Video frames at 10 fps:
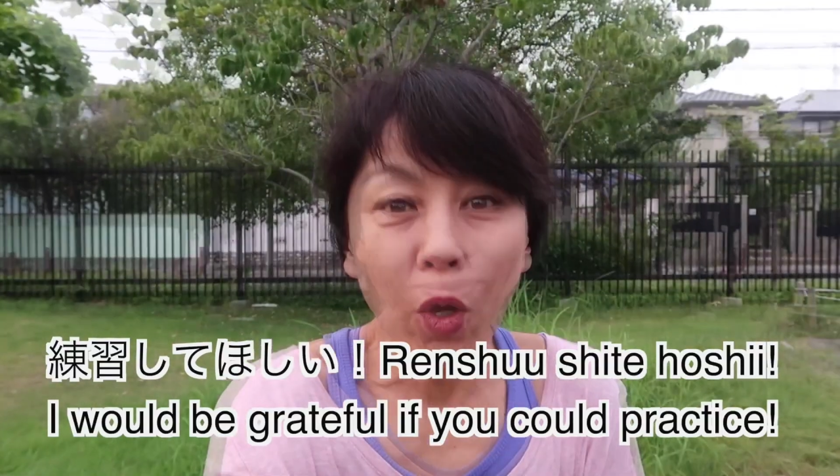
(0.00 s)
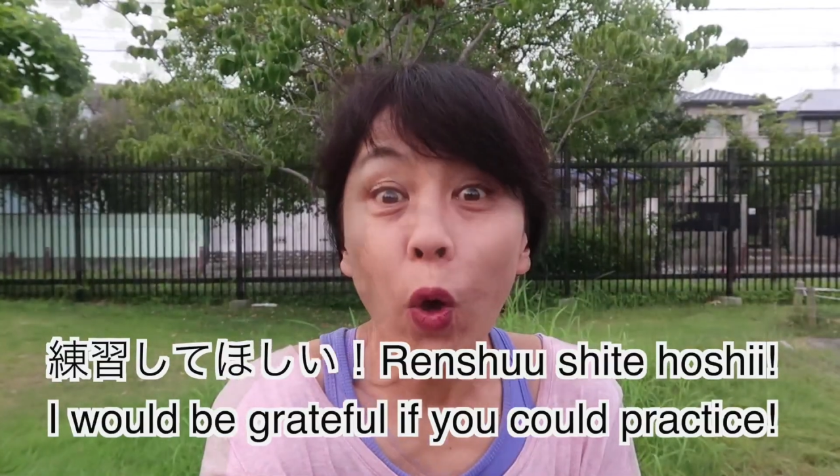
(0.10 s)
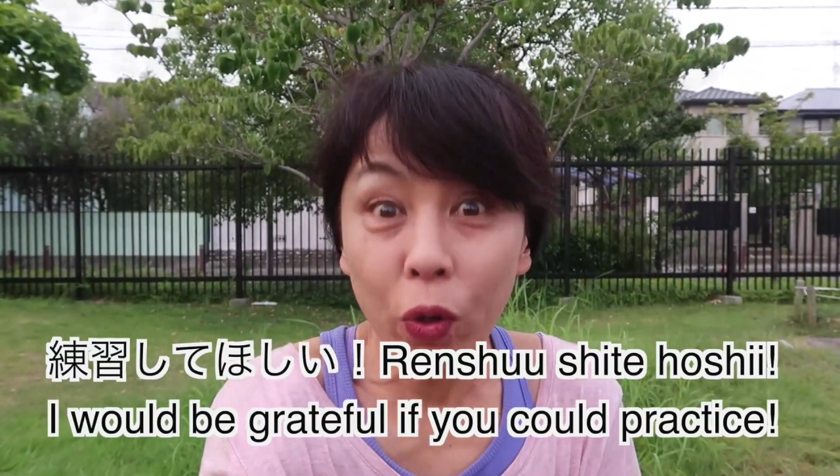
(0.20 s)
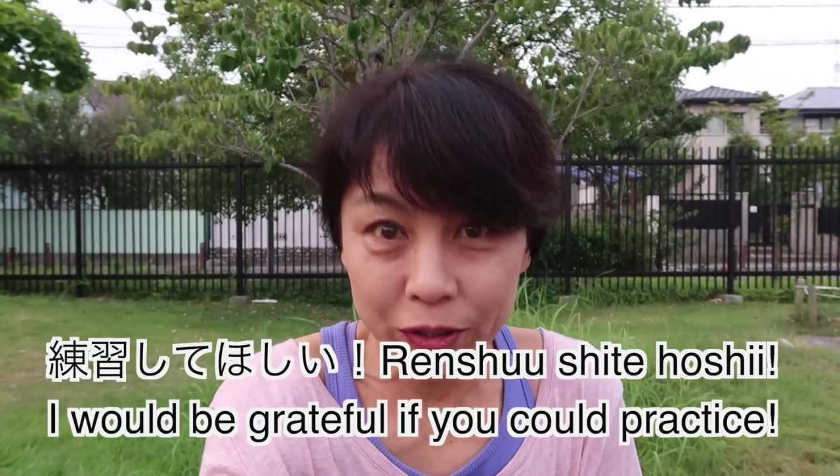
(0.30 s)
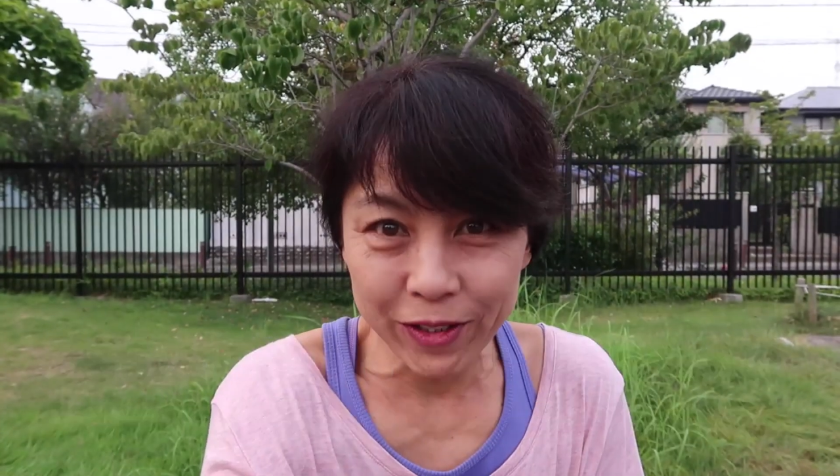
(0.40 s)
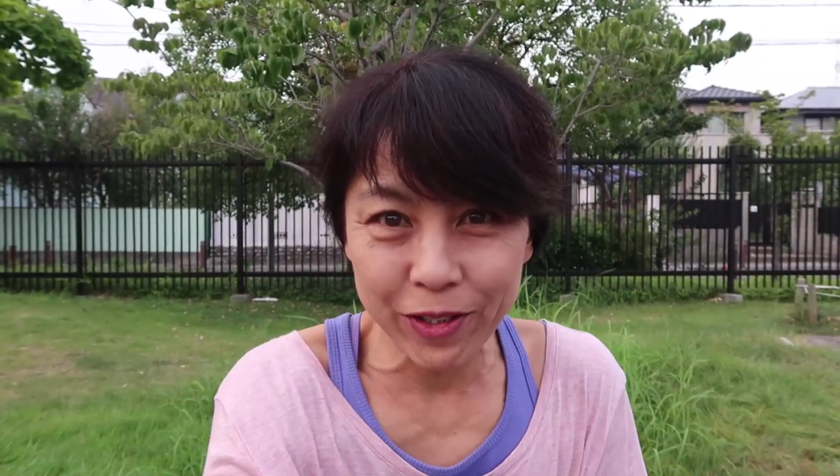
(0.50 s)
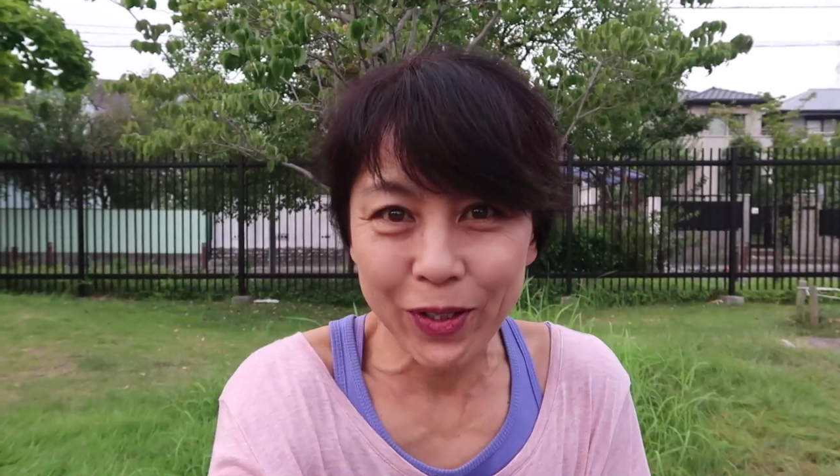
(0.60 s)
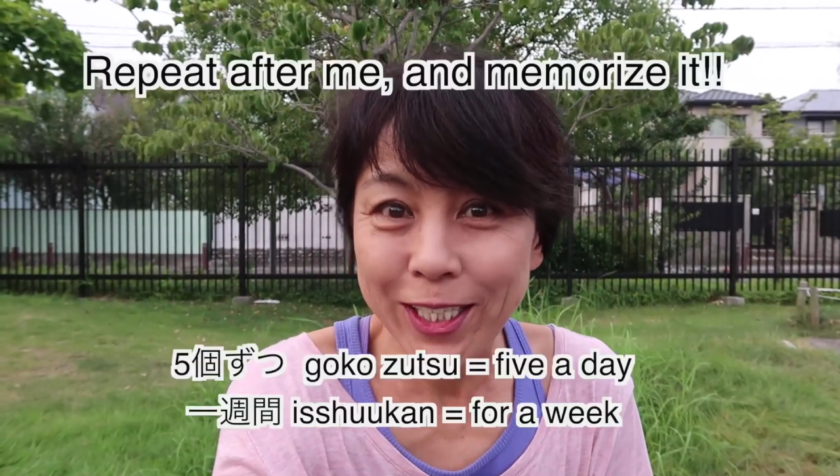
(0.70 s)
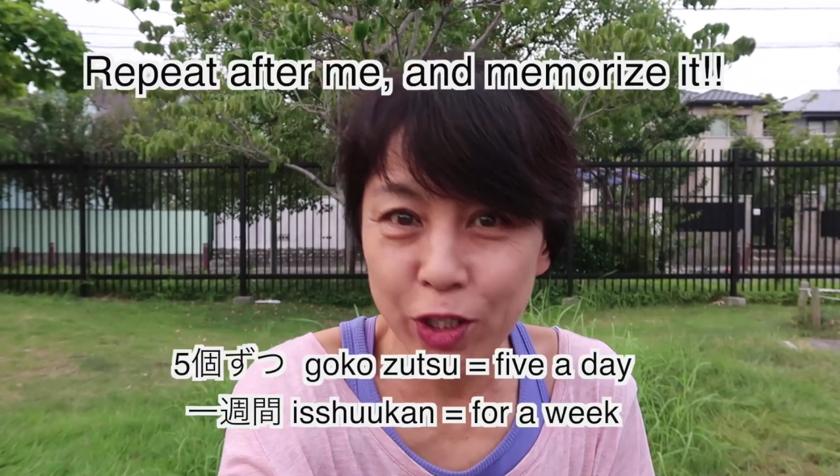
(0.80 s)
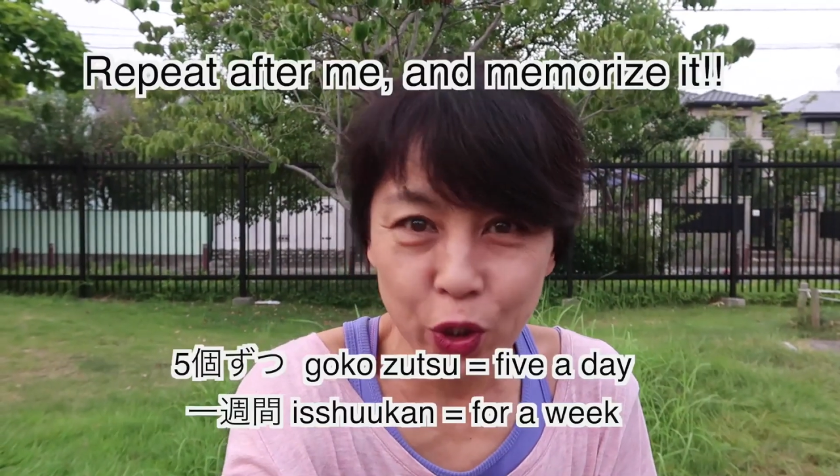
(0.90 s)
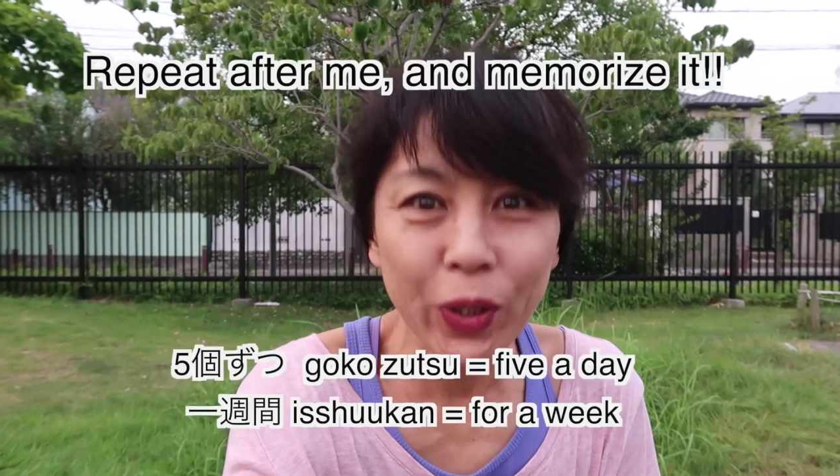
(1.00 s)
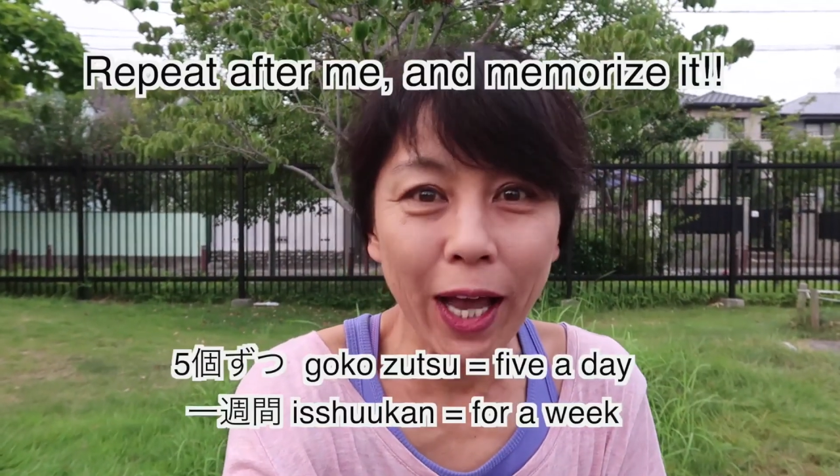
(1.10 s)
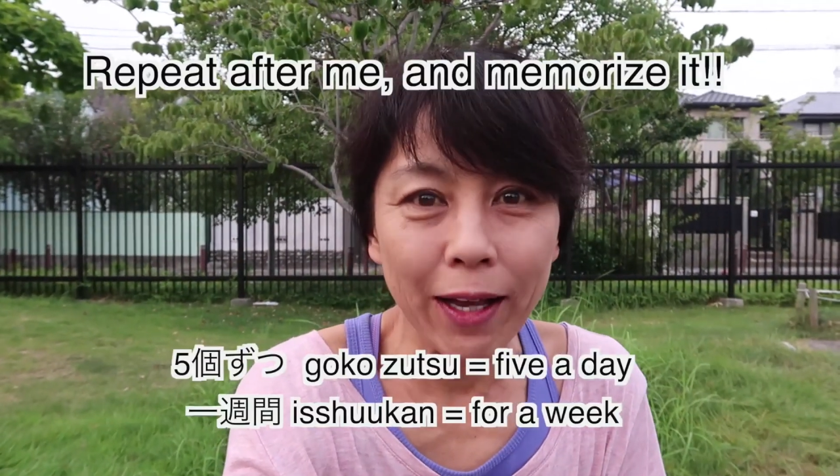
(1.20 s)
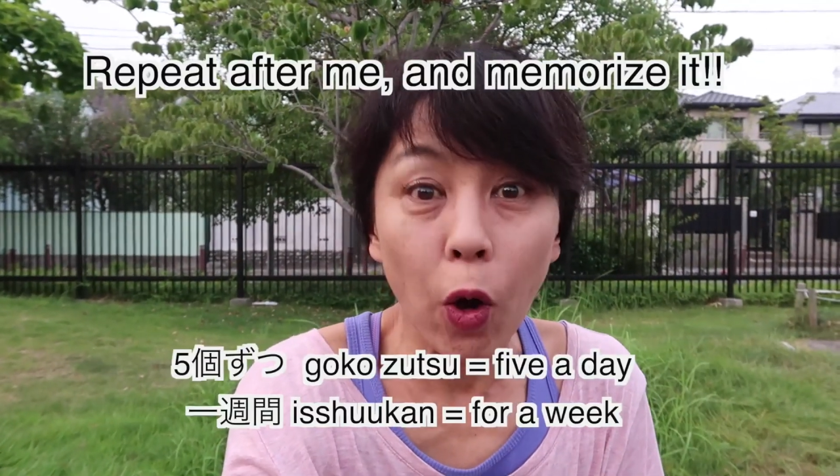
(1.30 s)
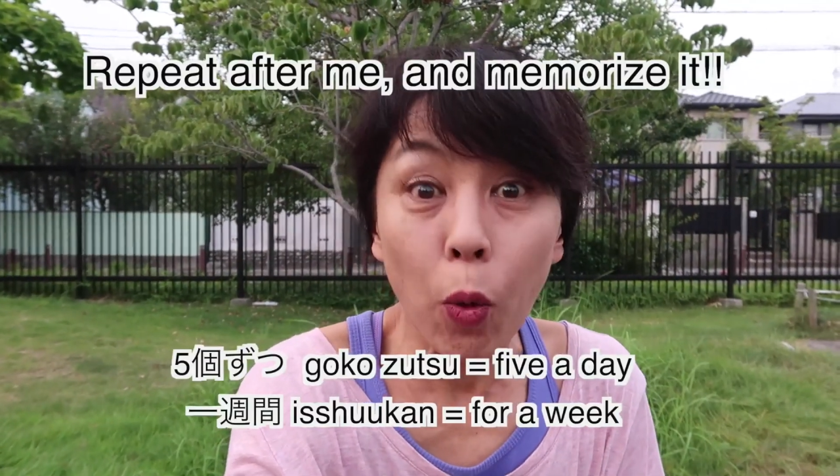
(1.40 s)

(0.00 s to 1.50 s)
5個ずつ1週間